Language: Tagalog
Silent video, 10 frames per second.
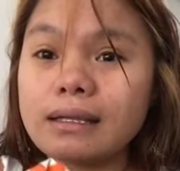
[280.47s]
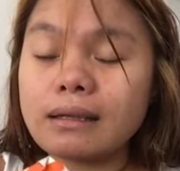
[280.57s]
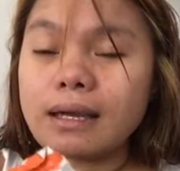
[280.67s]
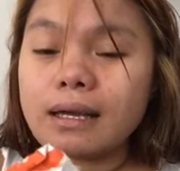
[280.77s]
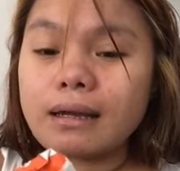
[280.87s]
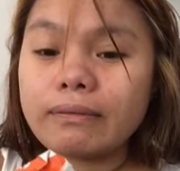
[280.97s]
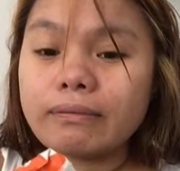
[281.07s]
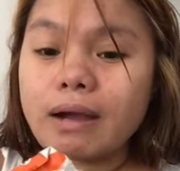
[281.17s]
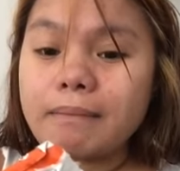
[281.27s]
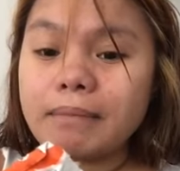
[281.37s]
Uh,
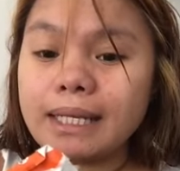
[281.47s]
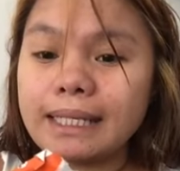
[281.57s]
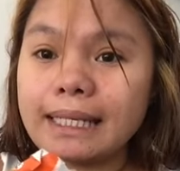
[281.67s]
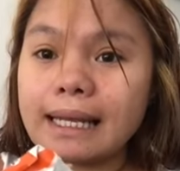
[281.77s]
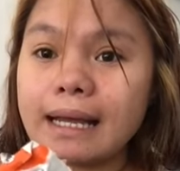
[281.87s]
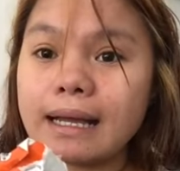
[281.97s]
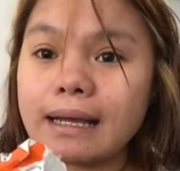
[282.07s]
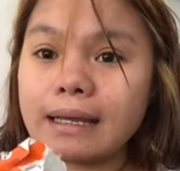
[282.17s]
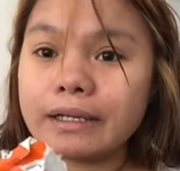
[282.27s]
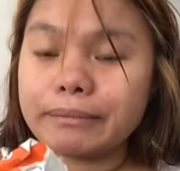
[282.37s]
from
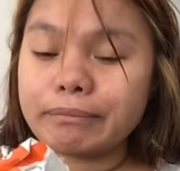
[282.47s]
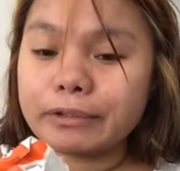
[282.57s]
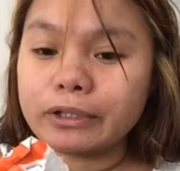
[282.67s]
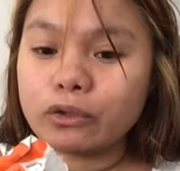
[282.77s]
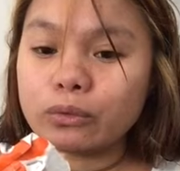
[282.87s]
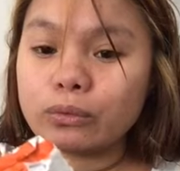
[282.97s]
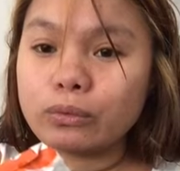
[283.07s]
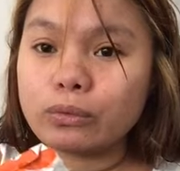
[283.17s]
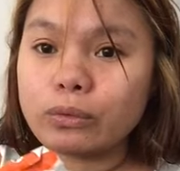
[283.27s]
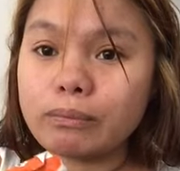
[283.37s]
Manila Airport to
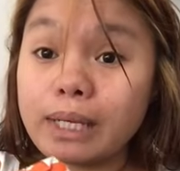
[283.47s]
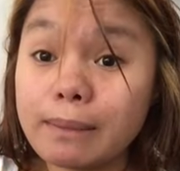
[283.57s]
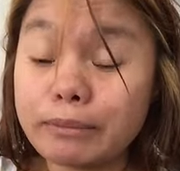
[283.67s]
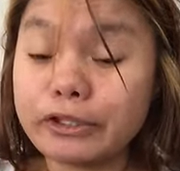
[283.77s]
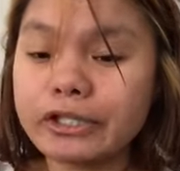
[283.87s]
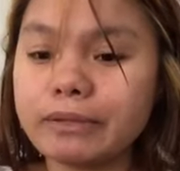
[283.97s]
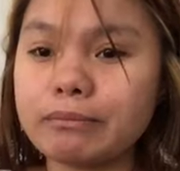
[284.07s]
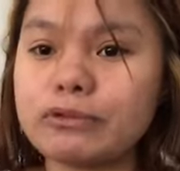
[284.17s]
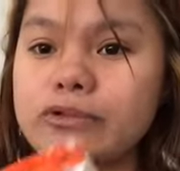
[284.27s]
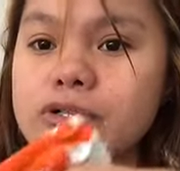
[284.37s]
Melbourne
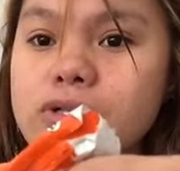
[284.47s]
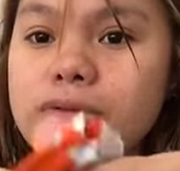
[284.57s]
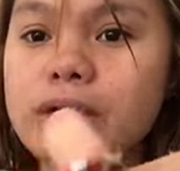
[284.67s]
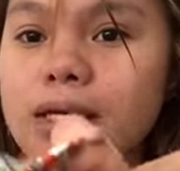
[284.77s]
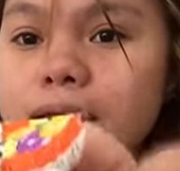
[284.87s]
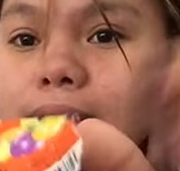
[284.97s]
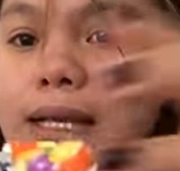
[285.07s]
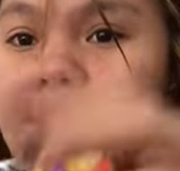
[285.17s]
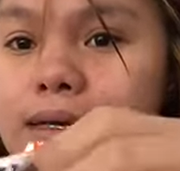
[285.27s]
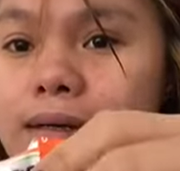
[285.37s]
Airport. So, yan,
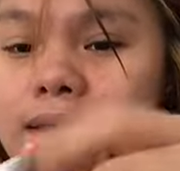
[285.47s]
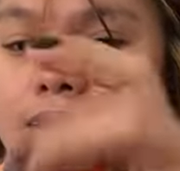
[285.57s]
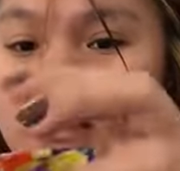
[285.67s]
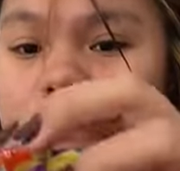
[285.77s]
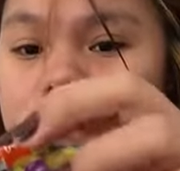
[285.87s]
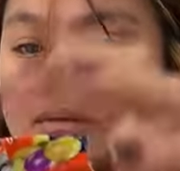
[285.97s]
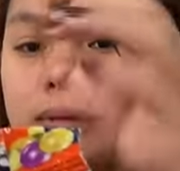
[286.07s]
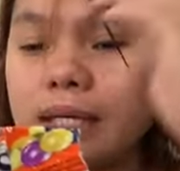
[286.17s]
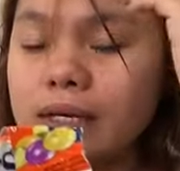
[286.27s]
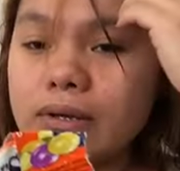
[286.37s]
kailangan.
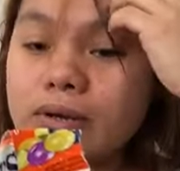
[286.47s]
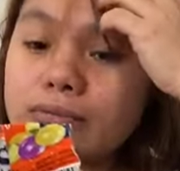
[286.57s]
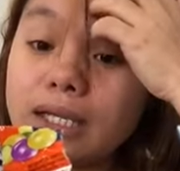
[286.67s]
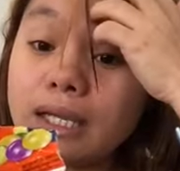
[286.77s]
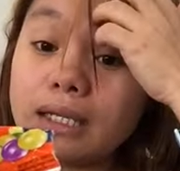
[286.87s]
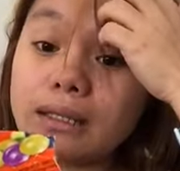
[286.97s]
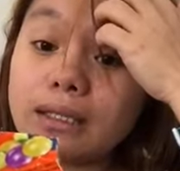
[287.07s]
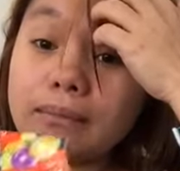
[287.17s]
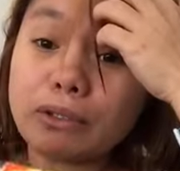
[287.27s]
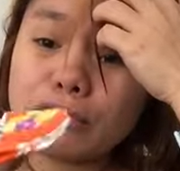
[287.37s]
May ano ako, may
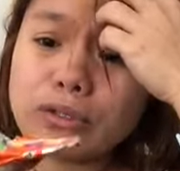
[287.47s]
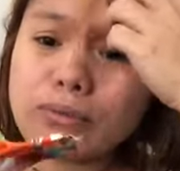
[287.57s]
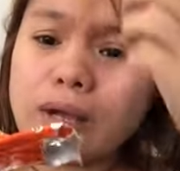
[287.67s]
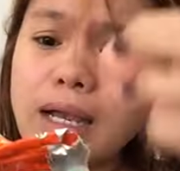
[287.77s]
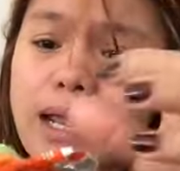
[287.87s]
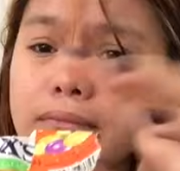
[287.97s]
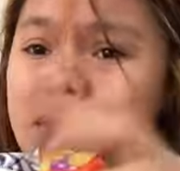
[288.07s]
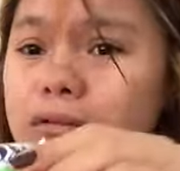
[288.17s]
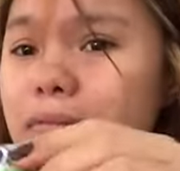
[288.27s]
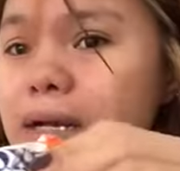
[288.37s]
candy. Pero hindi ko akala,
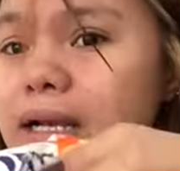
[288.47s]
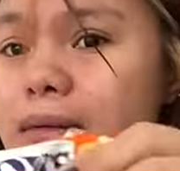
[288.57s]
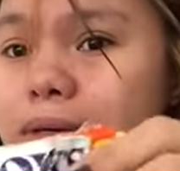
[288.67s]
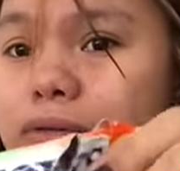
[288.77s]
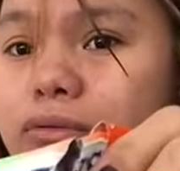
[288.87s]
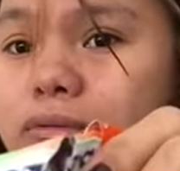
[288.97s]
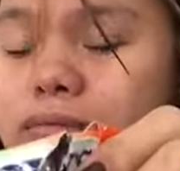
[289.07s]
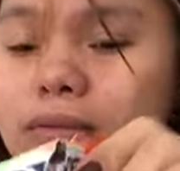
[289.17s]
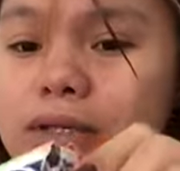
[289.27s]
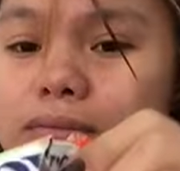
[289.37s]
meron pa palang laman, oh.
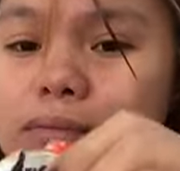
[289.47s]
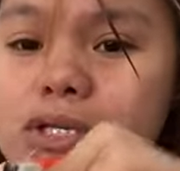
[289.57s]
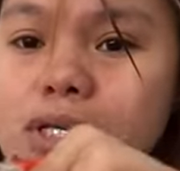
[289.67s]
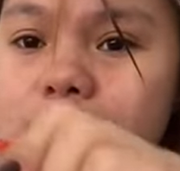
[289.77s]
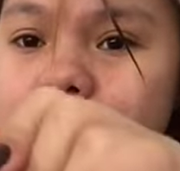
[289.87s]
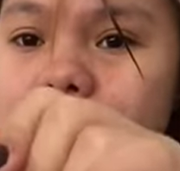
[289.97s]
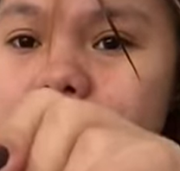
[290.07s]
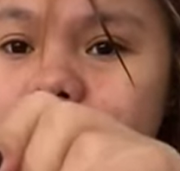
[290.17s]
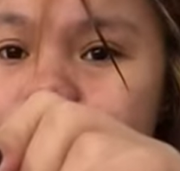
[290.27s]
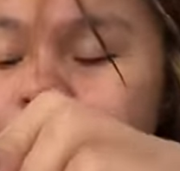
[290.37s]
Meron pa siyang
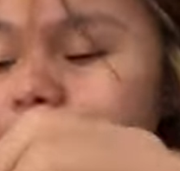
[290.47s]
laman.